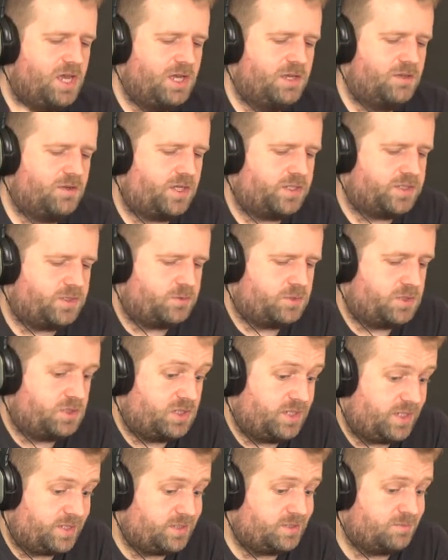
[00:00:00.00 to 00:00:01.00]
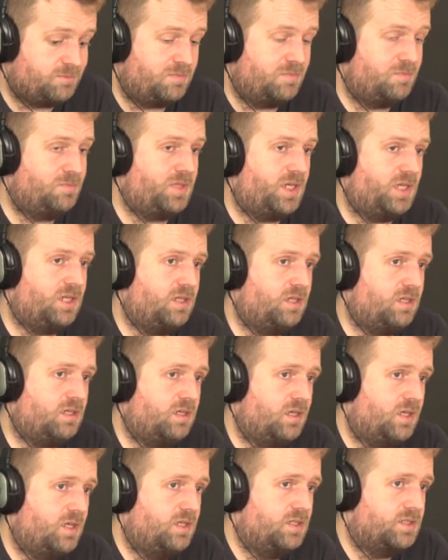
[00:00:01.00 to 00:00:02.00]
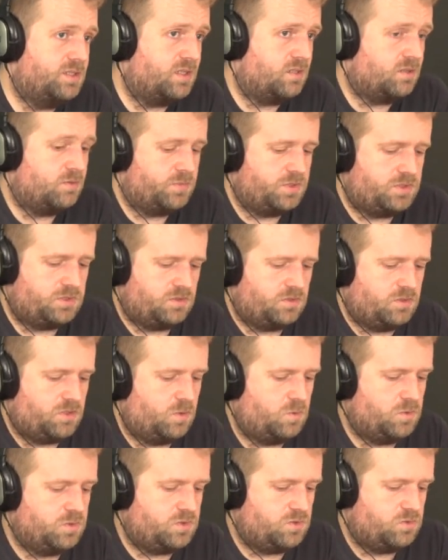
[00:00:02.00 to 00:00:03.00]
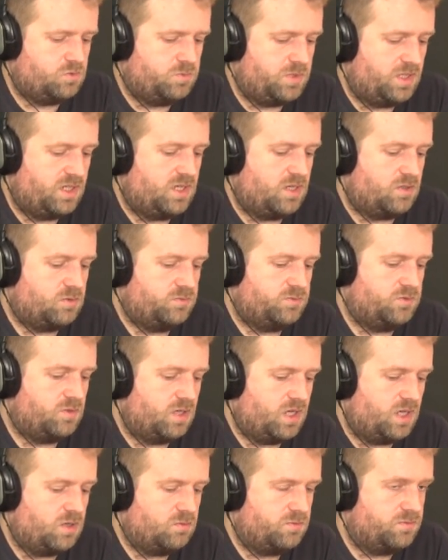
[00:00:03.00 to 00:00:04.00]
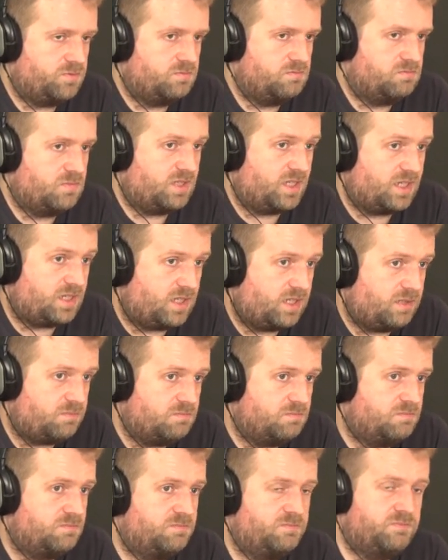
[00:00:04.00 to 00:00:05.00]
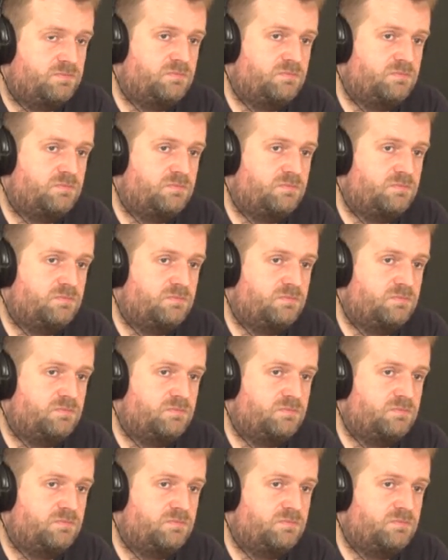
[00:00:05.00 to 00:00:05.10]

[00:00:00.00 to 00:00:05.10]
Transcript: I okazało się, że na tym mieli zarobić około 100 miliardów dolarów, na takim